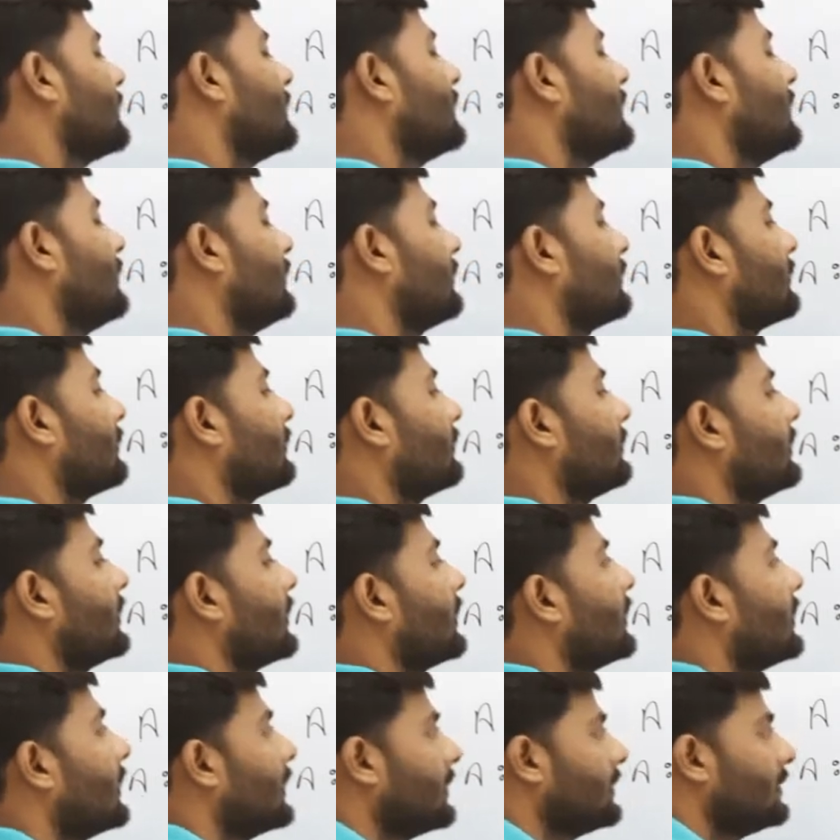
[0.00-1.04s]
तीन सौ
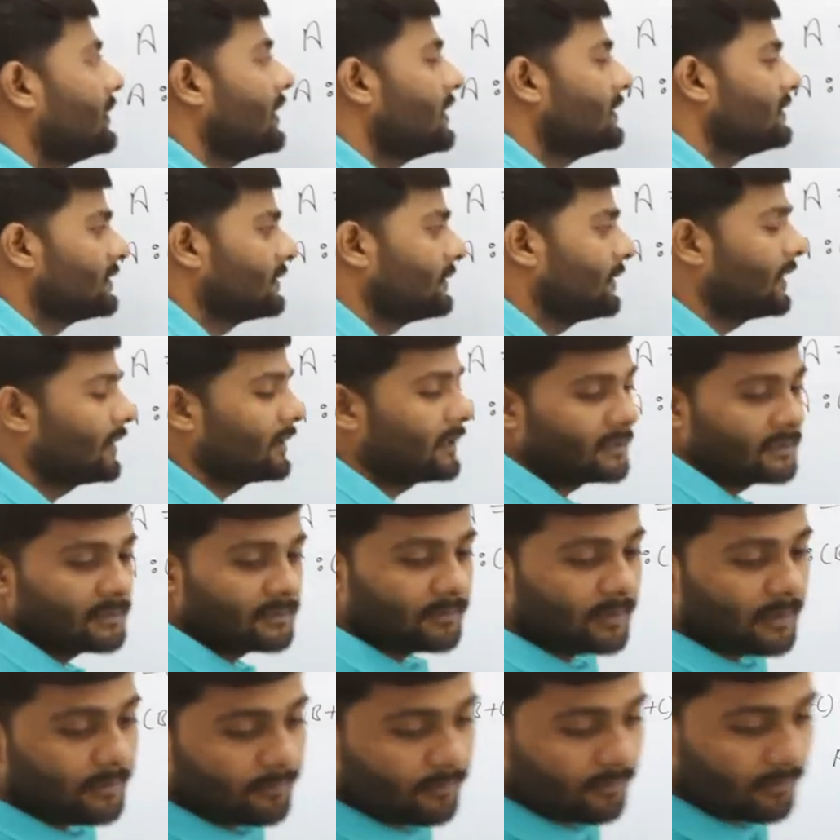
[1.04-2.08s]
रुपया यही सवाल का
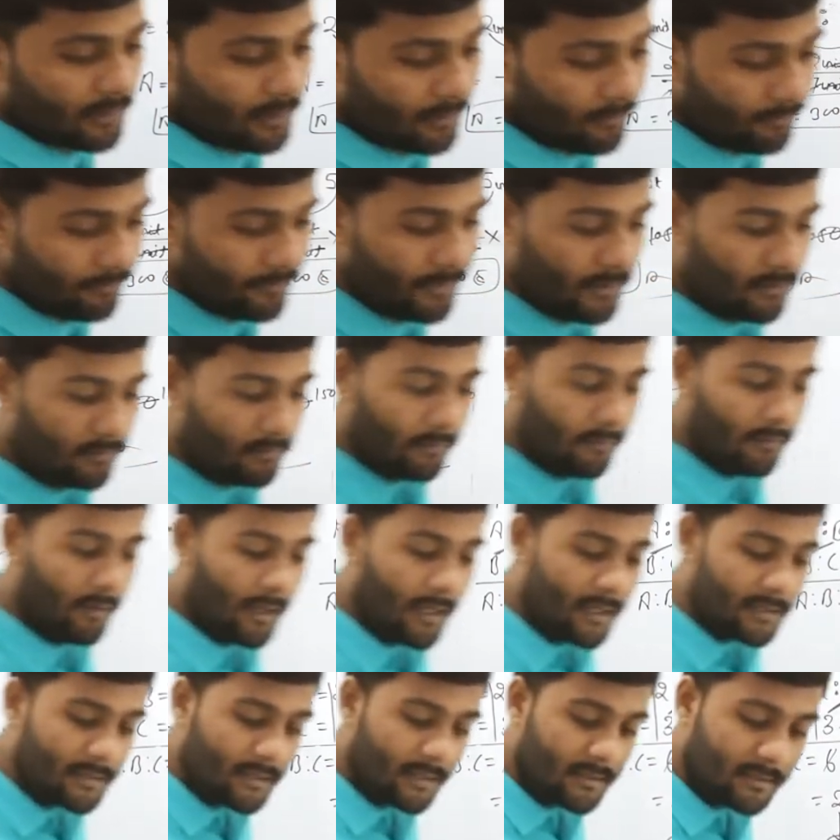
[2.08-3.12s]
जवाब होगा बिल्कुल
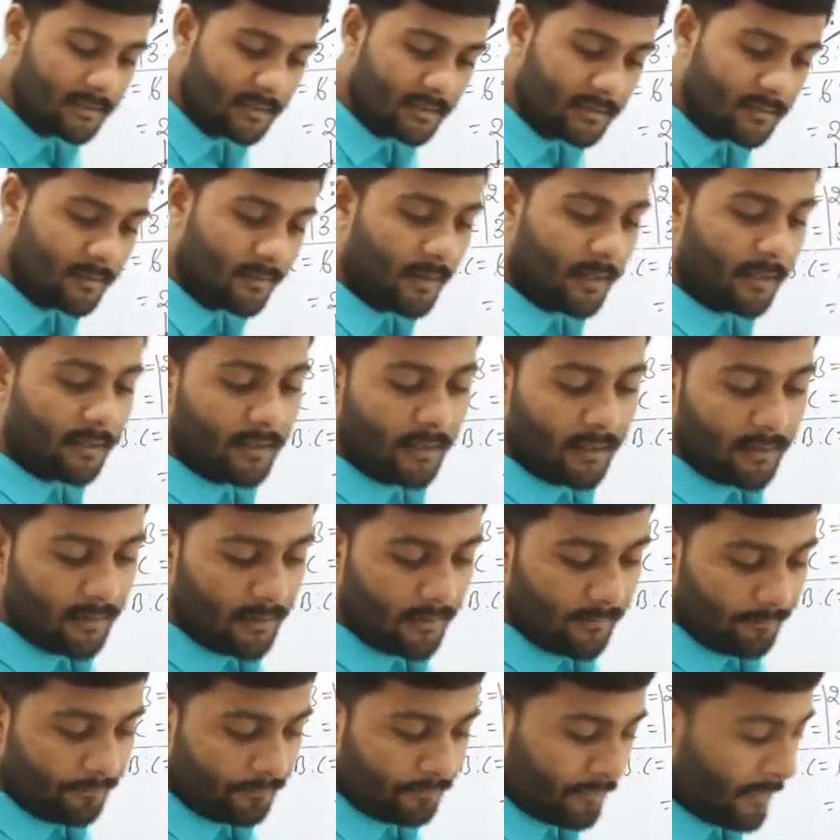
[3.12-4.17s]
आसान सा सवाल था ये